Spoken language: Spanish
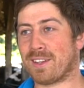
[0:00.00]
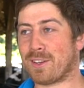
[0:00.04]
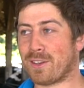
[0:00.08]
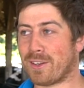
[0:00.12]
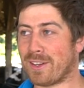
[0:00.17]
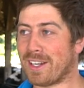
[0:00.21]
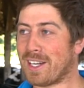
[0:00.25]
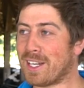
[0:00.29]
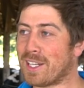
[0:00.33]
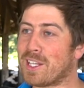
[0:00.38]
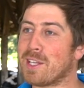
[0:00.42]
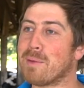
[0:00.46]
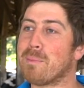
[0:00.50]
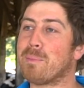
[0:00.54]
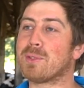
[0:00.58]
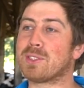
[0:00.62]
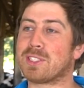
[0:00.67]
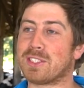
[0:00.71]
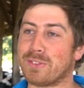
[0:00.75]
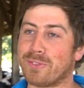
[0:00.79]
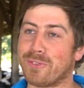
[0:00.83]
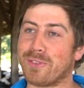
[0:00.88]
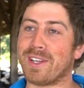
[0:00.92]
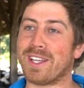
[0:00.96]
Con el tiempo
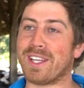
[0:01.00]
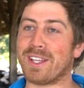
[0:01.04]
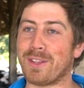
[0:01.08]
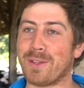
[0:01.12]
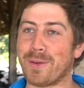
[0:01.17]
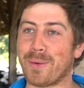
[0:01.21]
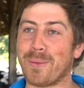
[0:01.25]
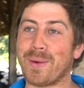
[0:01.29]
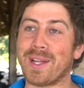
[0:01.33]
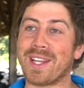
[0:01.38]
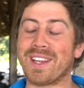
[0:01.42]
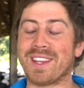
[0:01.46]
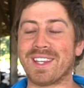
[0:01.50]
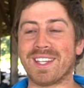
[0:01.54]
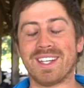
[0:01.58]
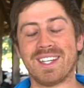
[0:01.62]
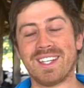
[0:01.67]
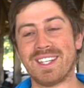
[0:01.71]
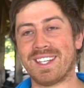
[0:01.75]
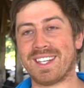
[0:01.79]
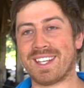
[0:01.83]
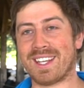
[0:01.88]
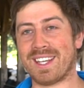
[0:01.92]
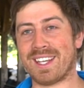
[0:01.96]
se fue dando cuenta
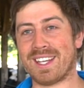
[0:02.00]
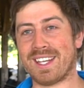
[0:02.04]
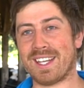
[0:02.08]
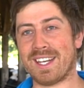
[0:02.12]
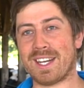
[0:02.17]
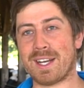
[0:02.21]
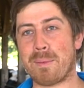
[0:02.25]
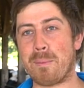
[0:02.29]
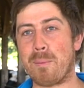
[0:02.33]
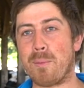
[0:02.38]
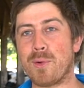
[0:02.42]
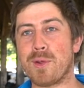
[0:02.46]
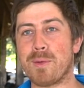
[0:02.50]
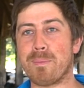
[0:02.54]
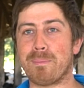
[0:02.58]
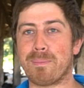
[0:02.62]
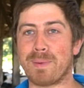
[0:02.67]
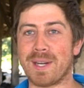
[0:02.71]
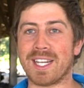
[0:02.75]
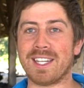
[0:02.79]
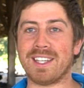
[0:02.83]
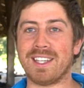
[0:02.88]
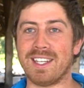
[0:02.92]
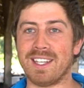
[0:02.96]
que era muy
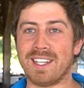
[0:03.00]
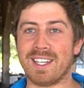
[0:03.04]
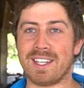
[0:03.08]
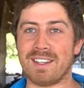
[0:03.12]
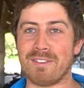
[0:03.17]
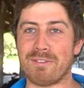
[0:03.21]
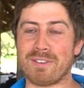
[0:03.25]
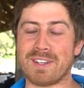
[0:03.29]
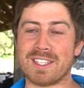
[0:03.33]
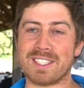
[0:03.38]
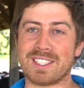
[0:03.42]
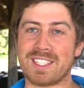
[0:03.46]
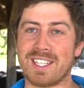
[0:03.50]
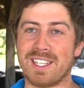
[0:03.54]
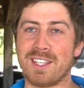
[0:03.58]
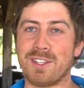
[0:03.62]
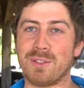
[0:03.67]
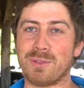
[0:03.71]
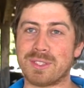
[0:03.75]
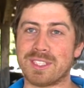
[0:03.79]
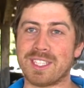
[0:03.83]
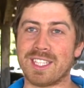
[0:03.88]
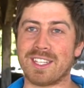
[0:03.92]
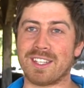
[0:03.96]
práctica y fácil de
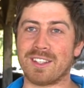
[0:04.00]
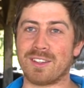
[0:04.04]
usar,